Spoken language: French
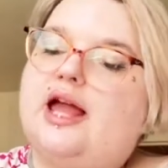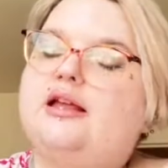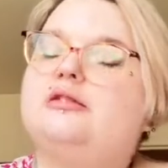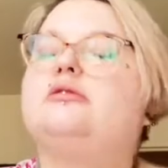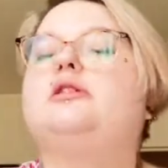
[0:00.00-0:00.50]
Euh,
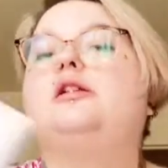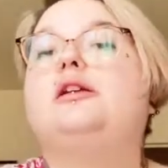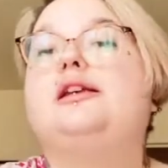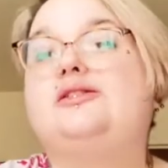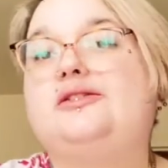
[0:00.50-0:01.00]

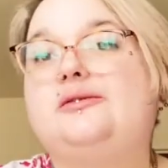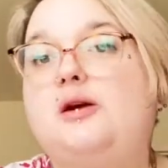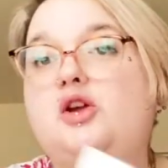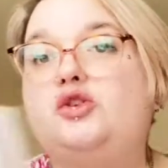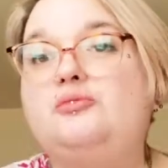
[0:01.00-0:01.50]

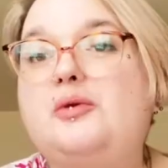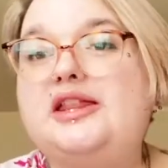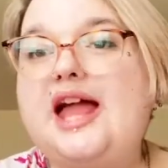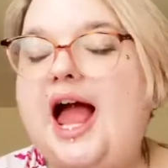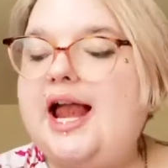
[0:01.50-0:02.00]
excusez-moi, une
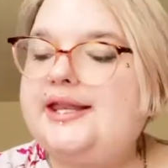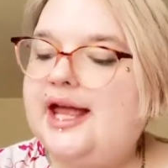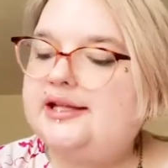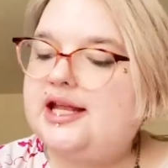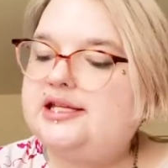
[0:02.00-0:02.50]
bonne
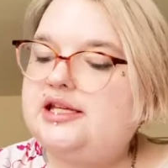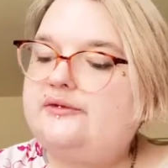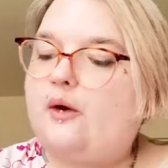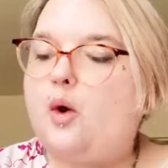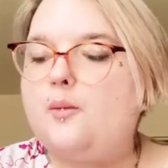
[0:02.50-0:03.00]

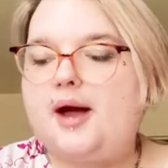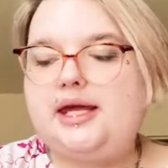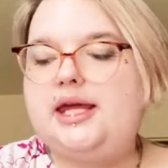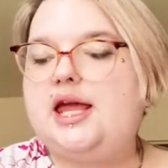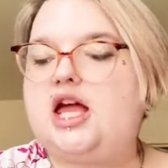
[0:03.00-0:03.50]
alternative au
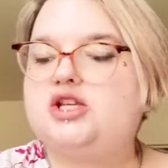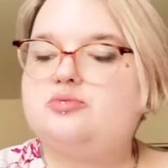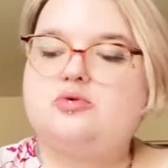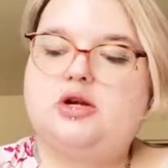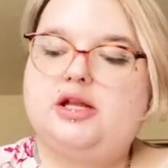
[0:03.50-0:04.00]
maquillage
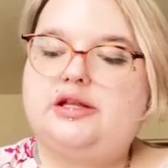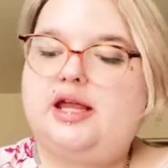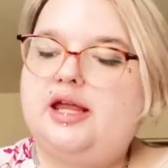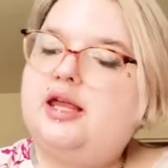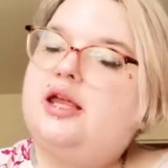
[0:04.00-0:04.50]
pour l'été.